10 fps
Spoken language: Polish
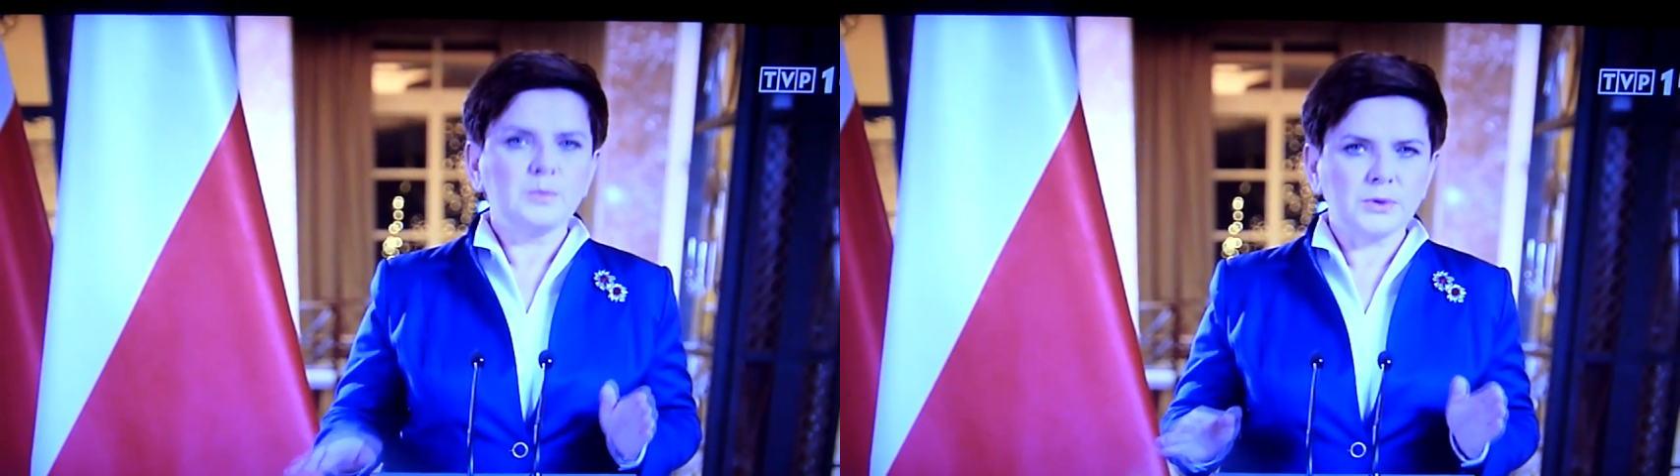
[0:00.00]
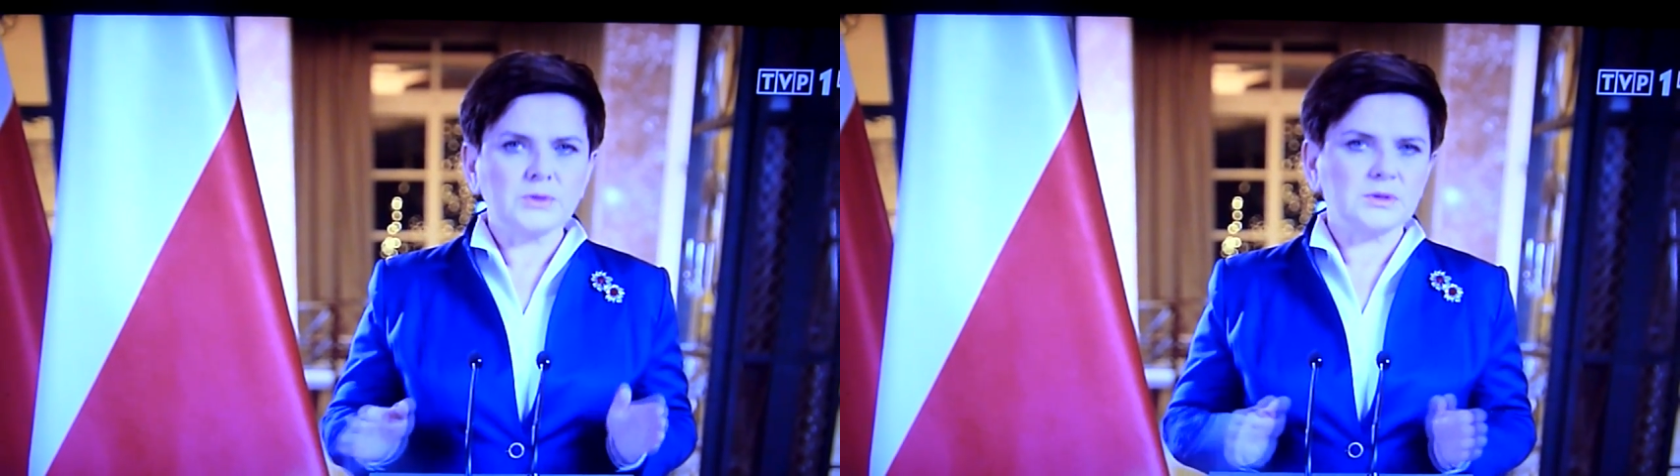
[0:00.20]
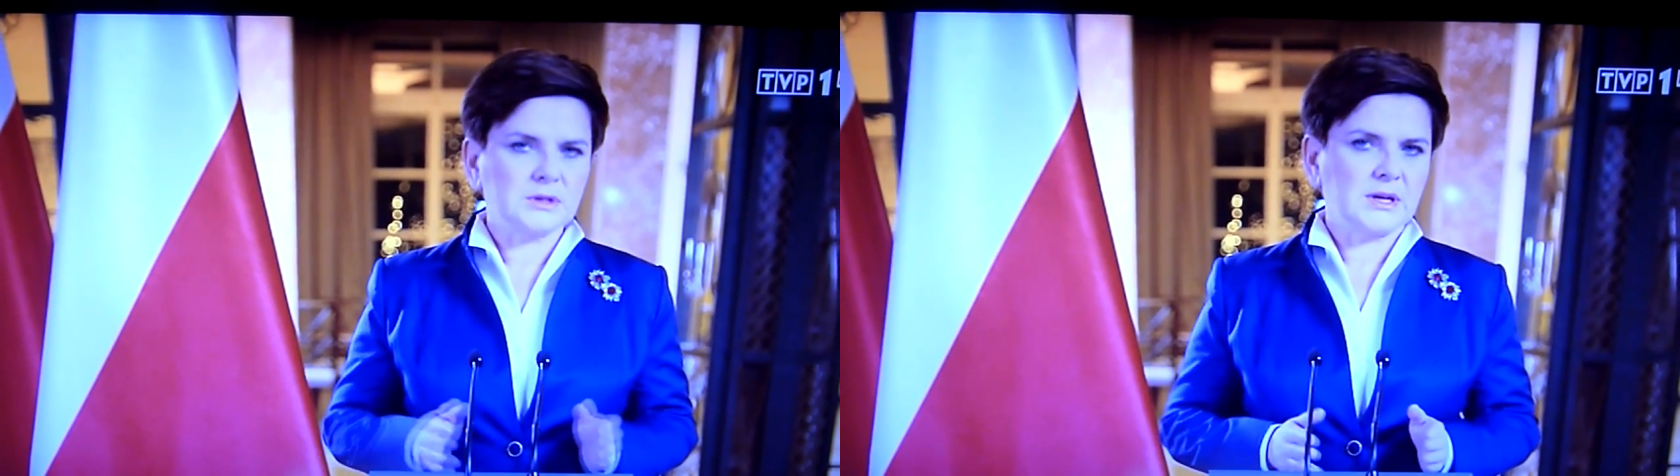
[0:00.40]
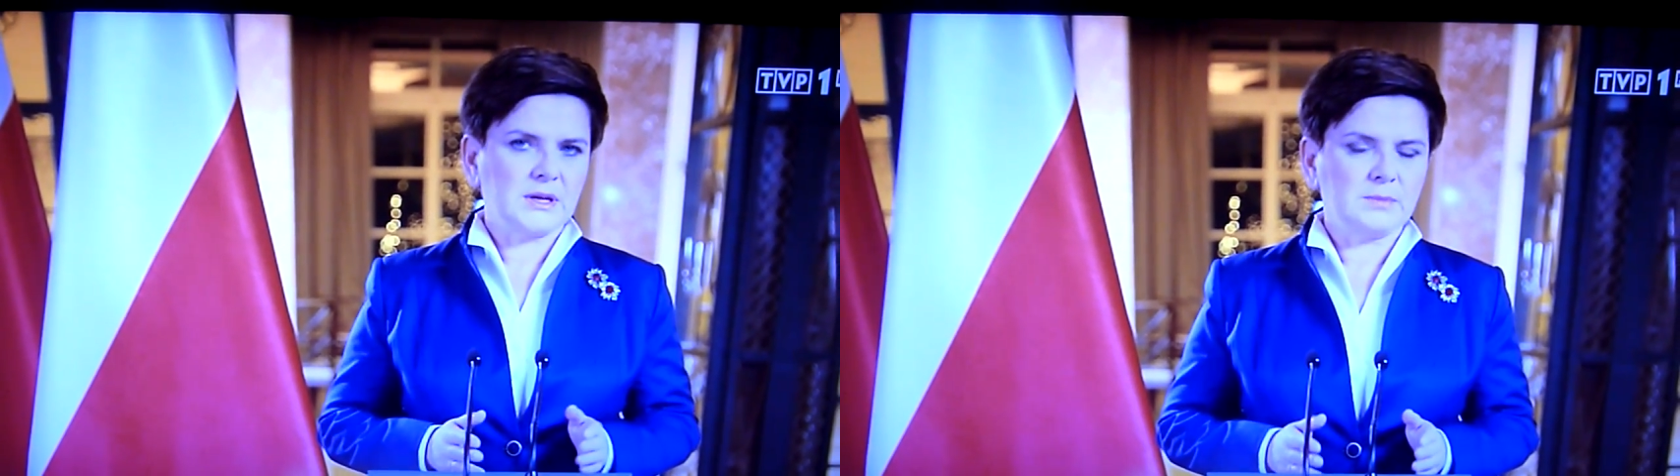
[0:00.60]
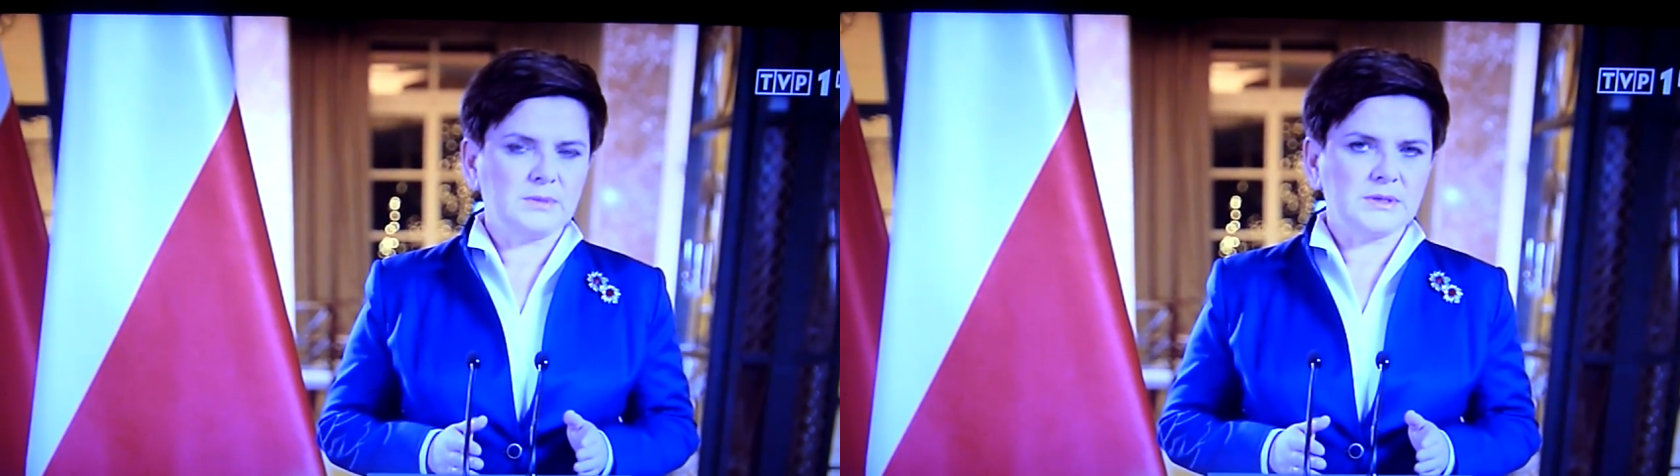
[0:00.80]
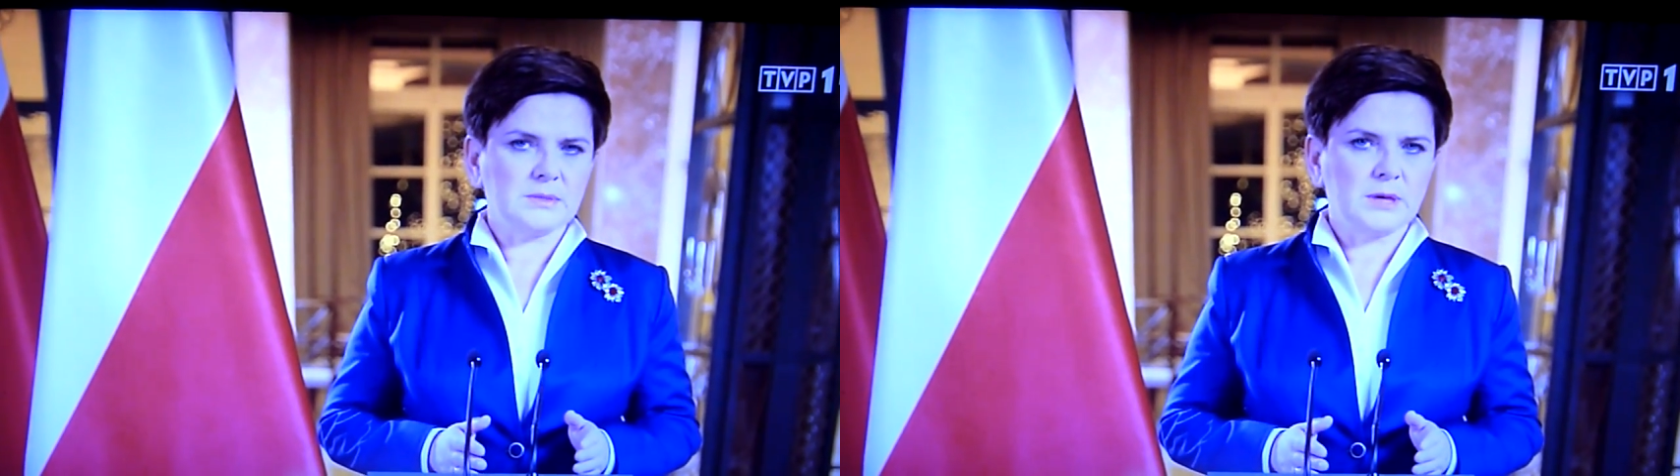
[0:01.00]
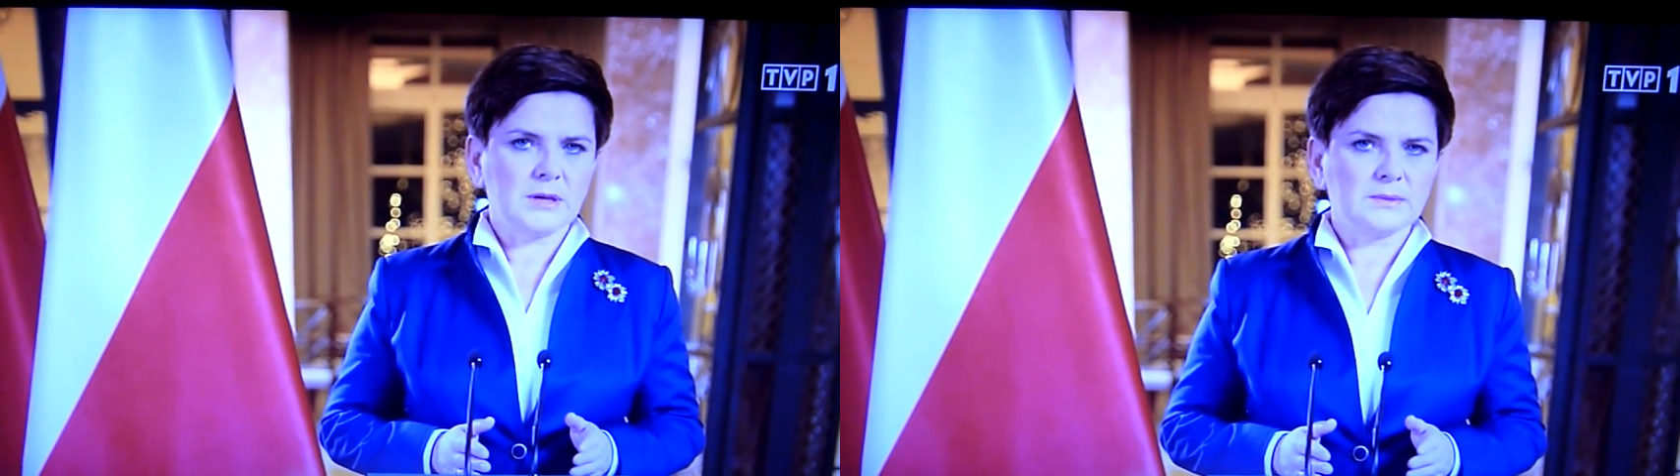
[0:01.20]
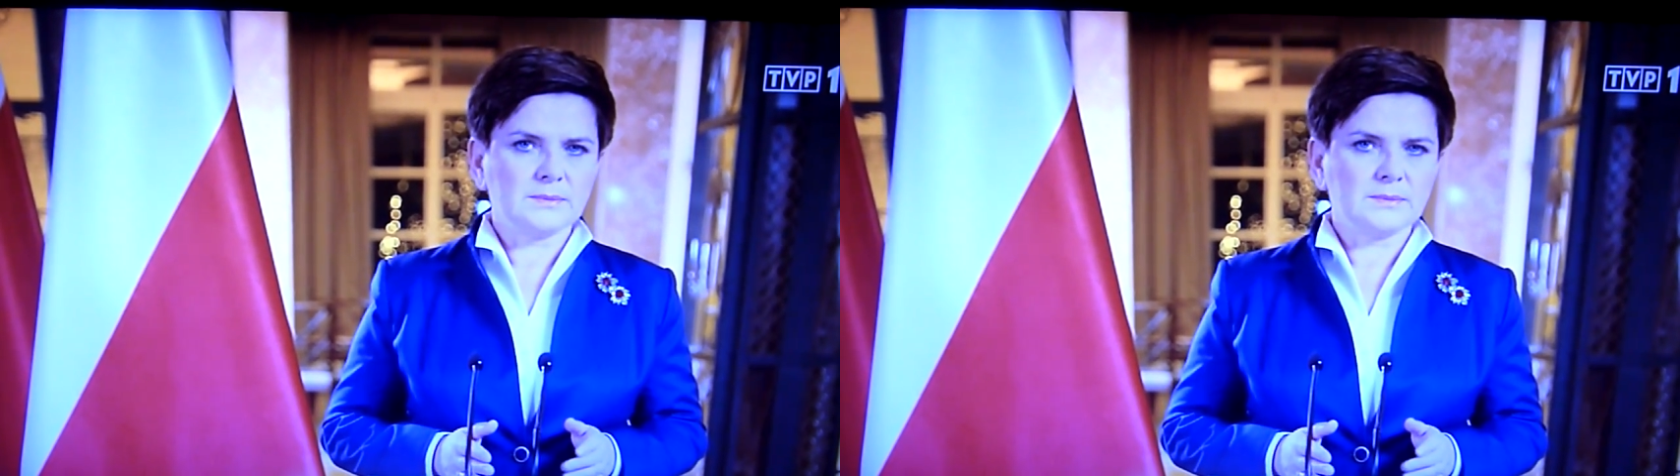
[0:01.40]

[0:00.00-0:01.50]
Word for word: pozostaje bez zmian.